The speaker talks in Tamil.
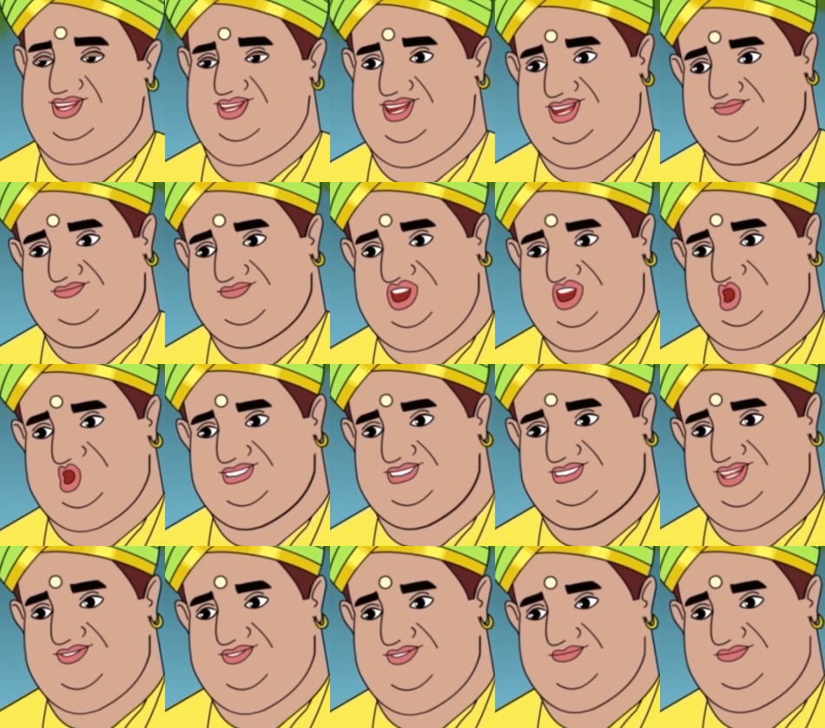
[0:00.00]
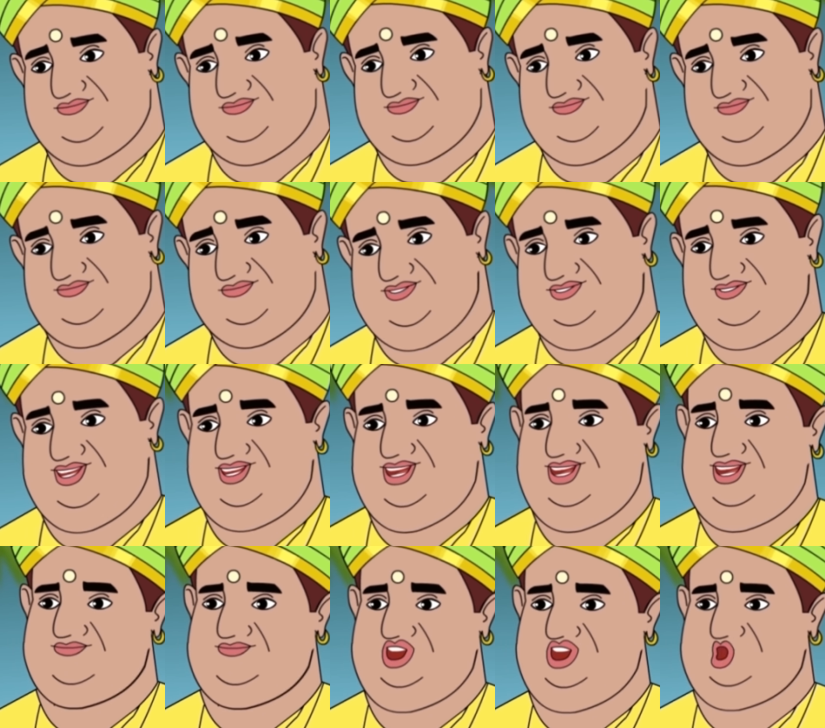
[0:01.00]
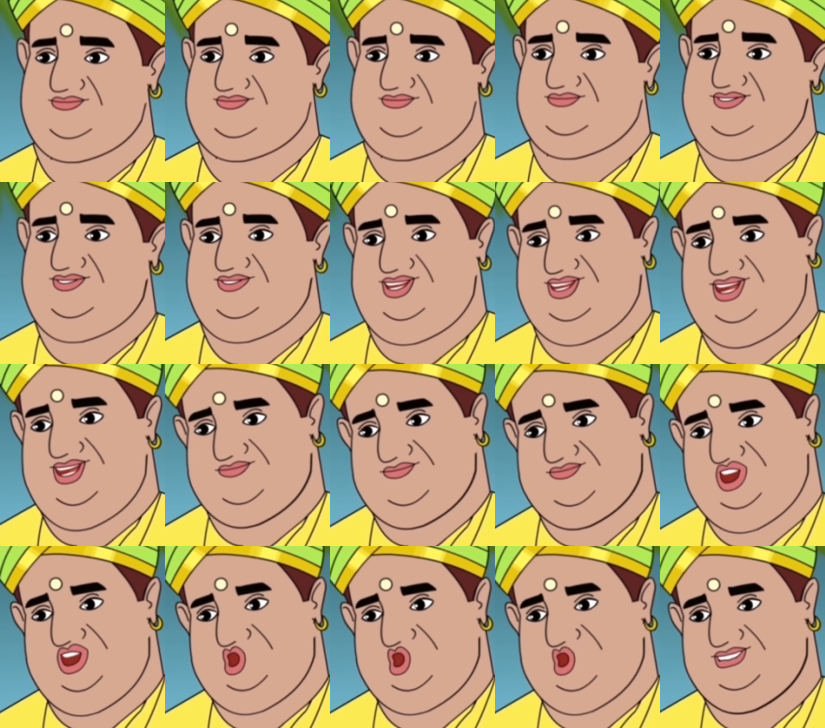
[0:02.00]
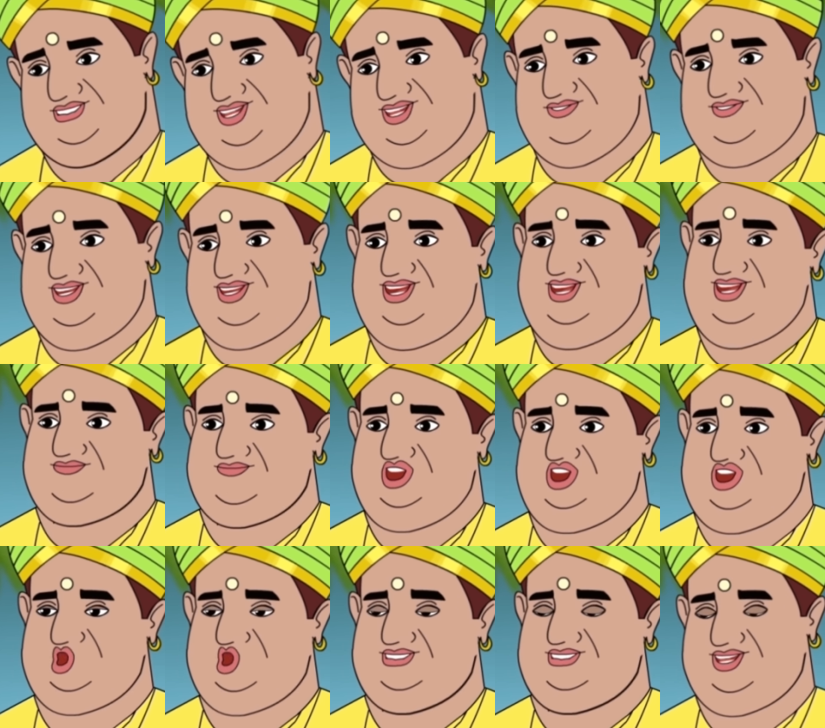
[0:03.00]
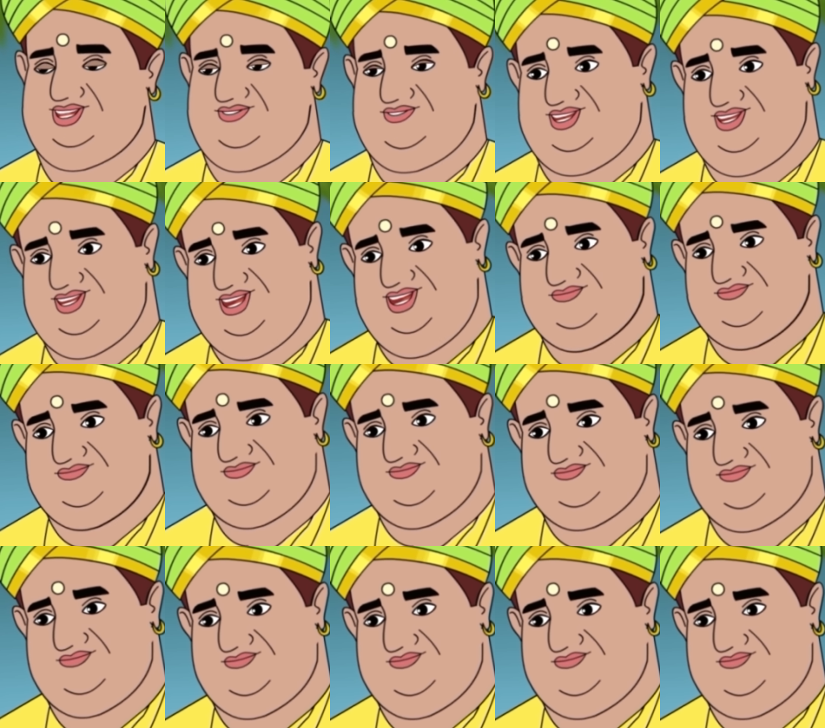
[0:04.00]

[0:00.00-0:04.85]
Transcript: நடந்து வரணுமா என்னால முடியாது இன்னைக்கு வண்டிக்காரன் வரலங்கிறதுக்காக நடந்து வந்தேன்